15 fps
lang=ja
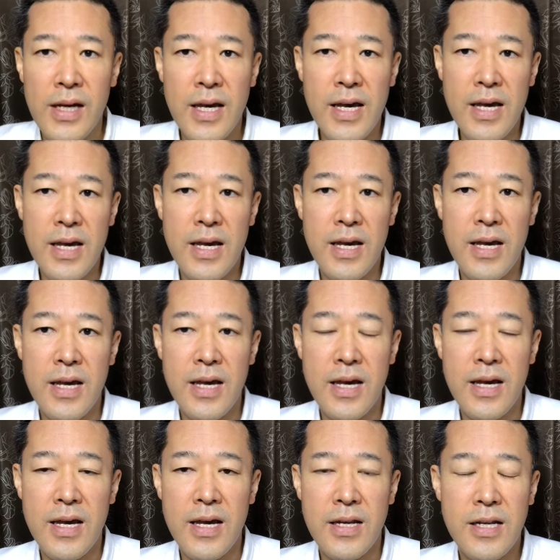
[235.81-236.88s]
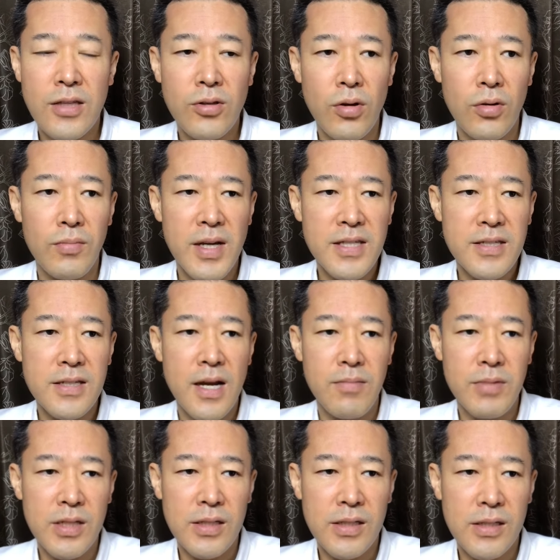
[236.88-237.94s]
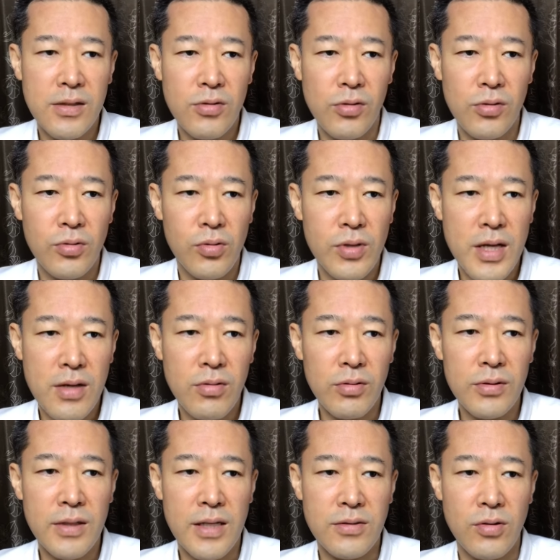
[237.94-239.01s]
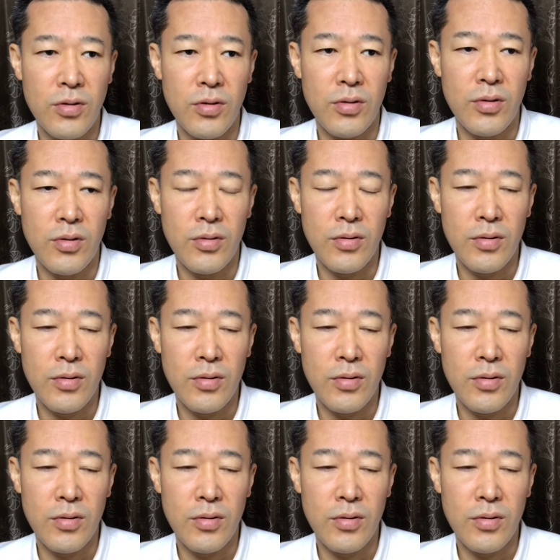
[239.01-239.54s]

えー、リットの街並みにこう溶け込んだその